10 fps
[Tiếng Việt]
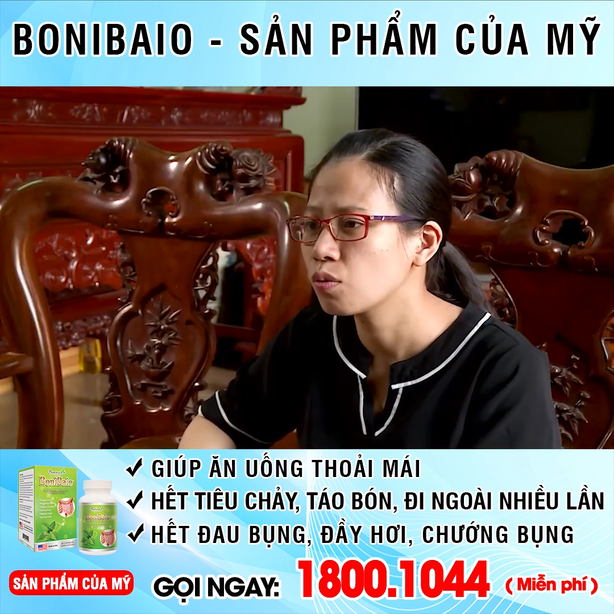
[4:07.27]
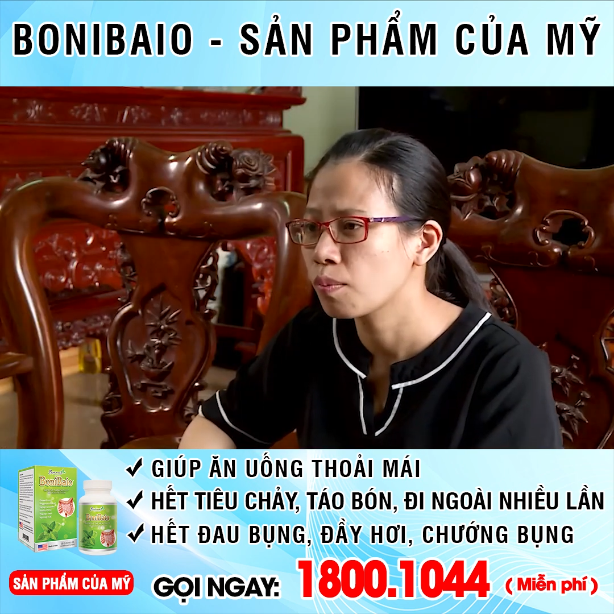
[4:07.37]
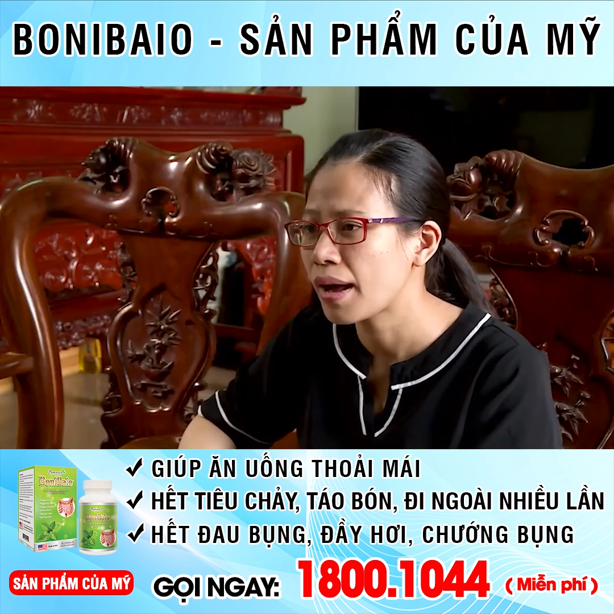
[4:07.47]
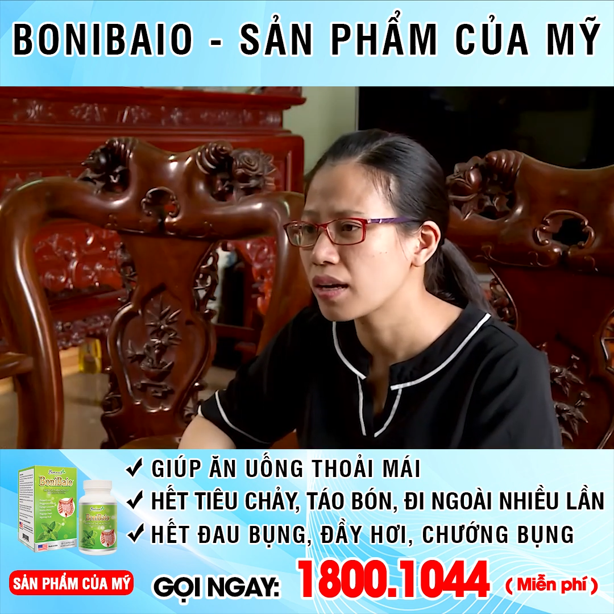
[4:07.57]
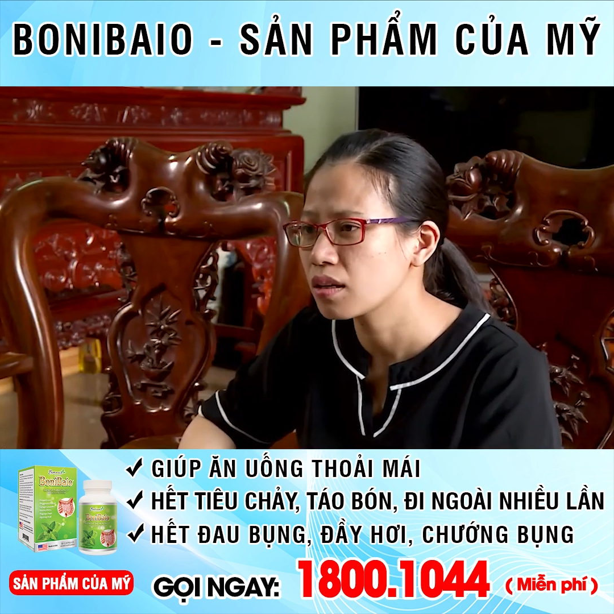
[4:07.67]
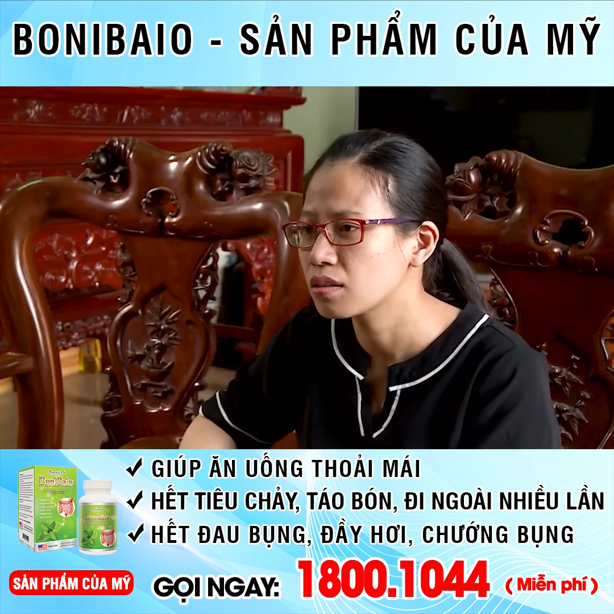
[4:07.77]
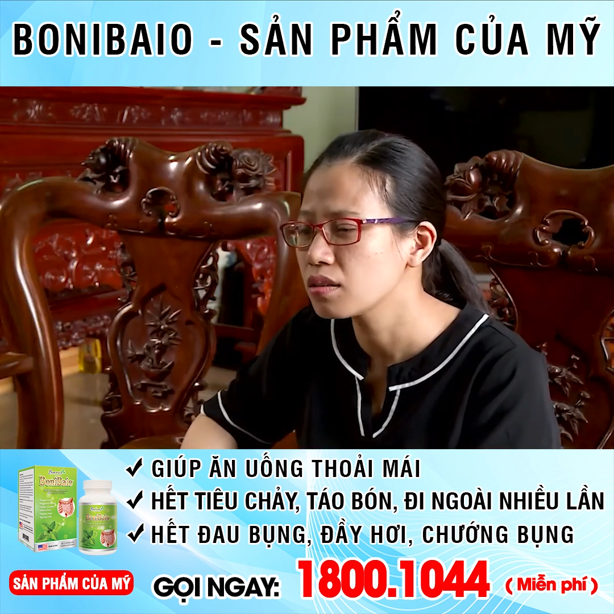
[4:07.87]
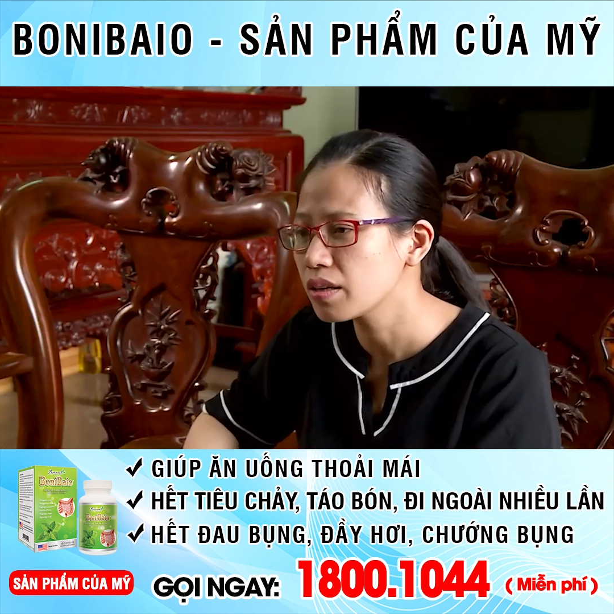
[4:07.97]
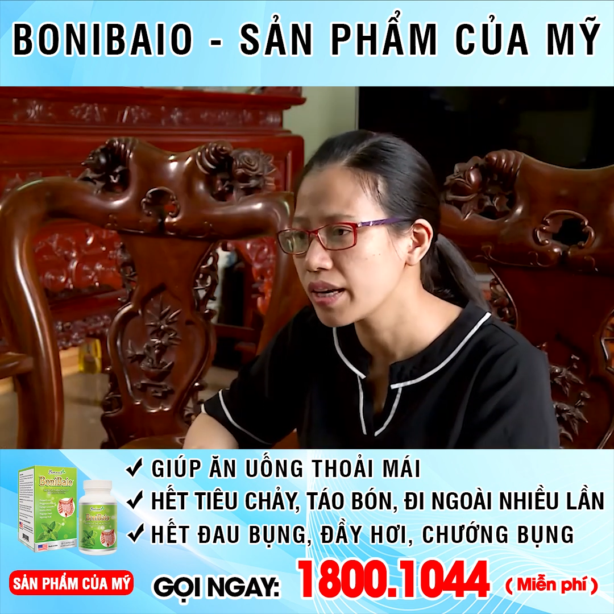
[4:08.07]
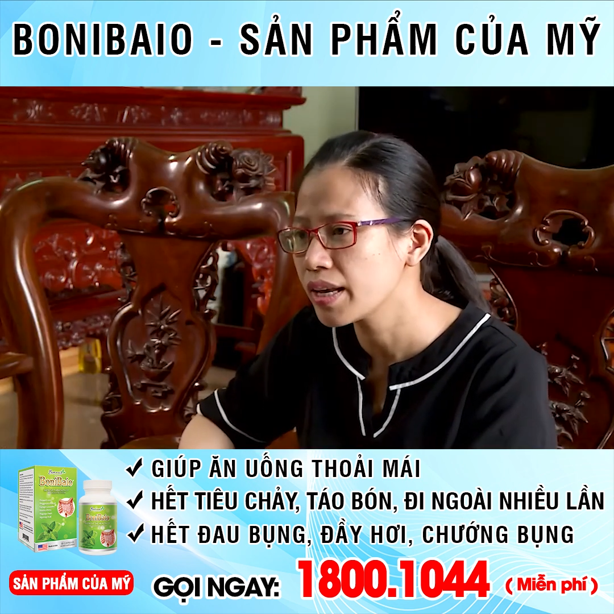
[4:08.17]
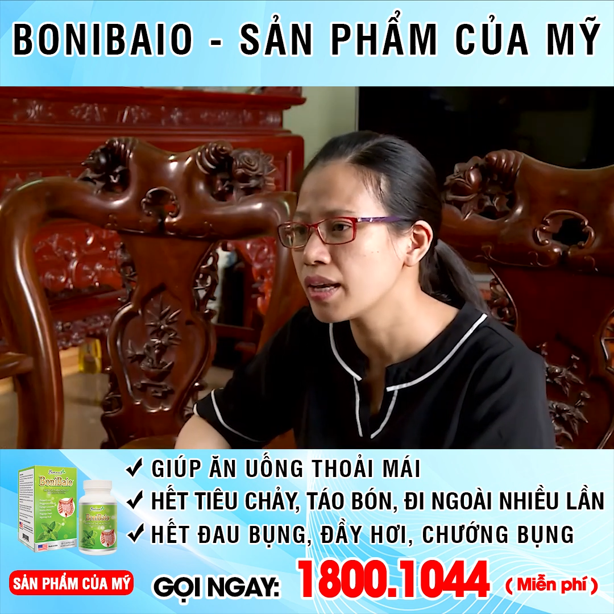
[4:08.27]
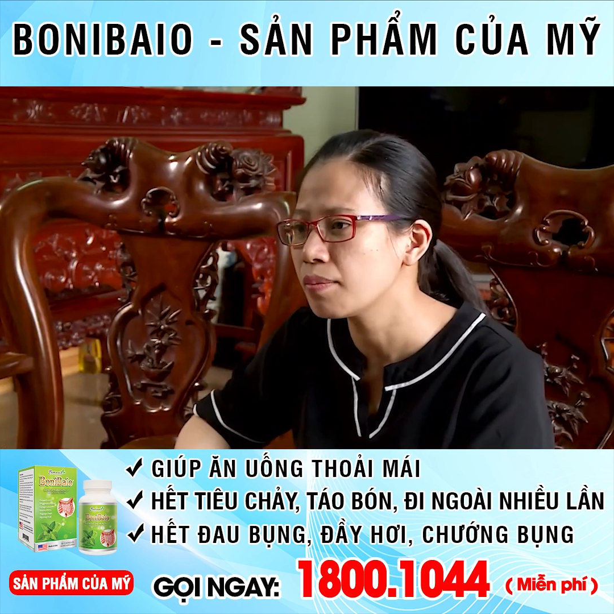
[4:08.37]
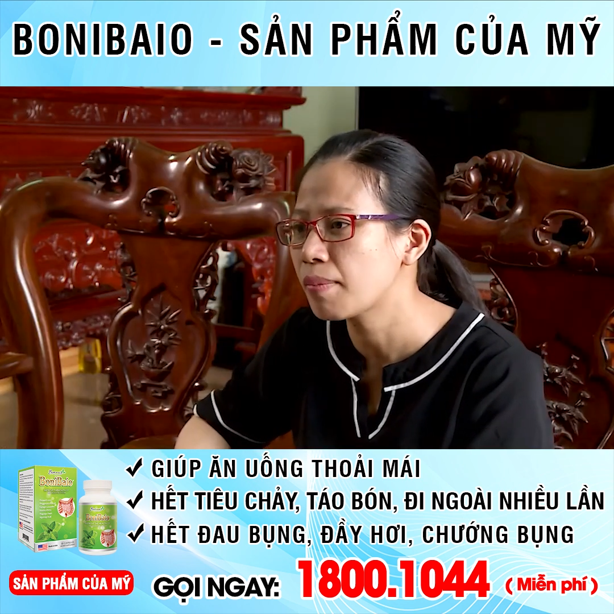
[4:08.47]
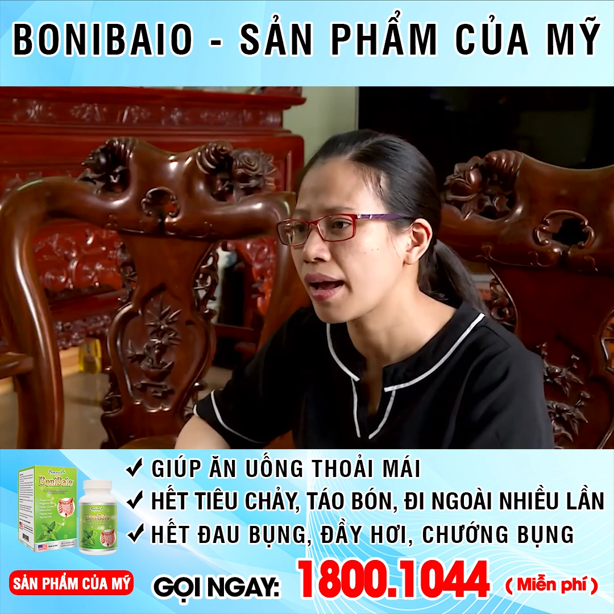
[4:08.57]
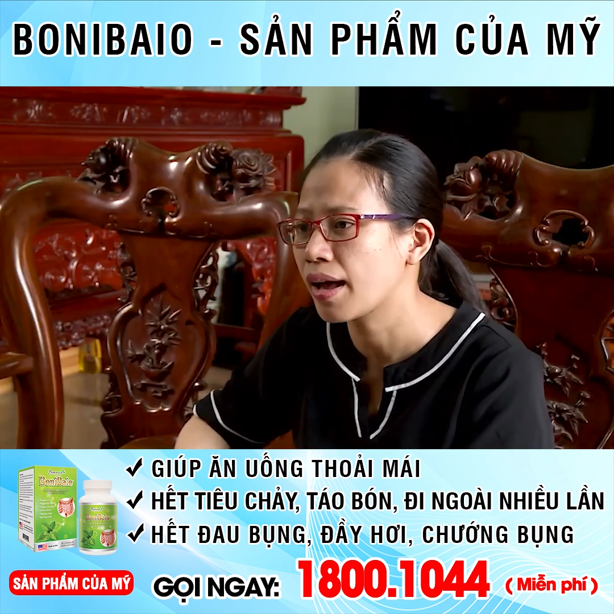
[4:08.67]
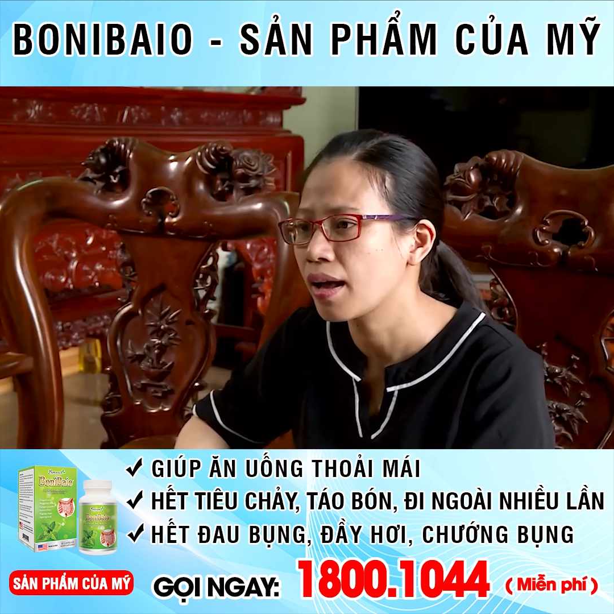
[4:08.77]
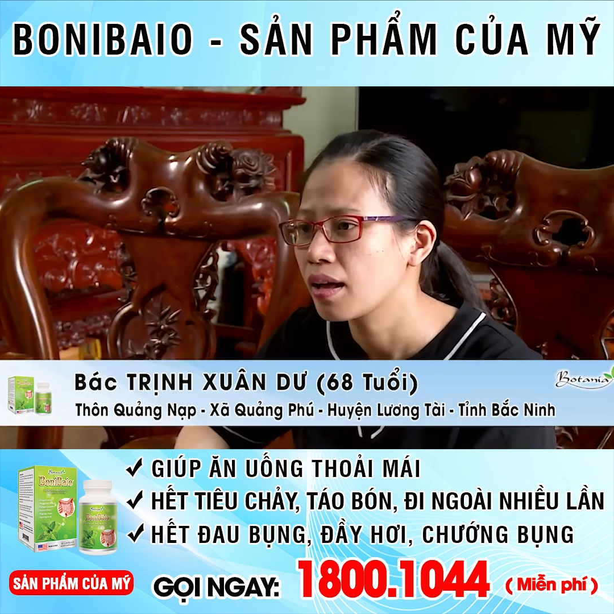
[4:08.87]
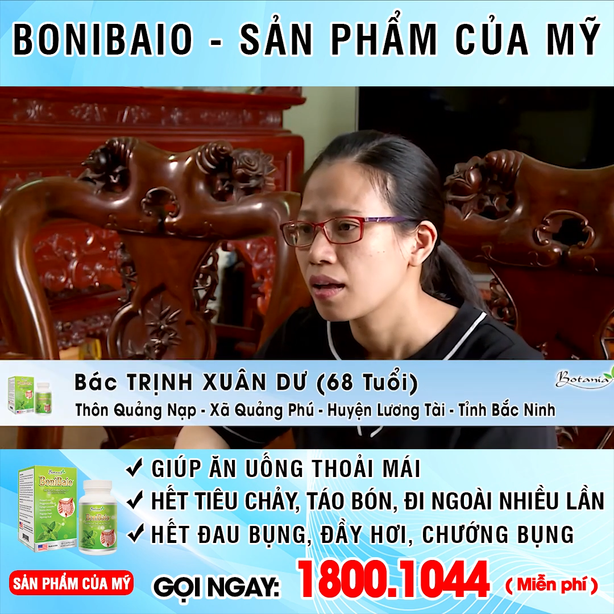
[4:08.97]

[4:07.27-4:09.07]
của bác trước khi mà